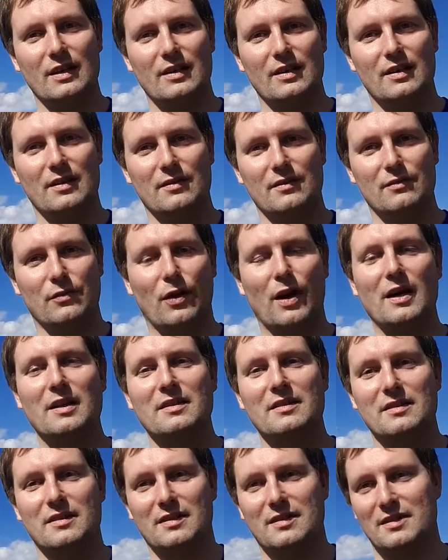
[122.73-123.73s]
äh,
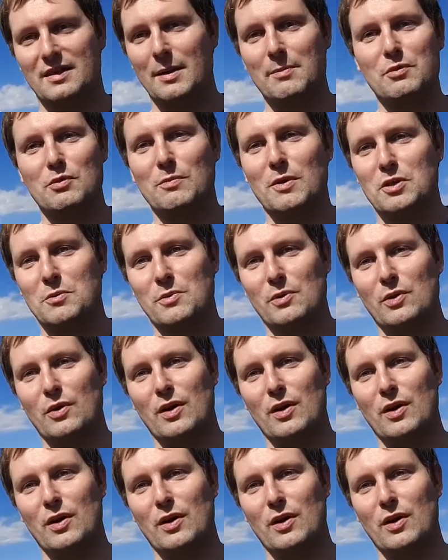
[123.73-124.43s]
vorhanden ist. Ich habe zum Beispiel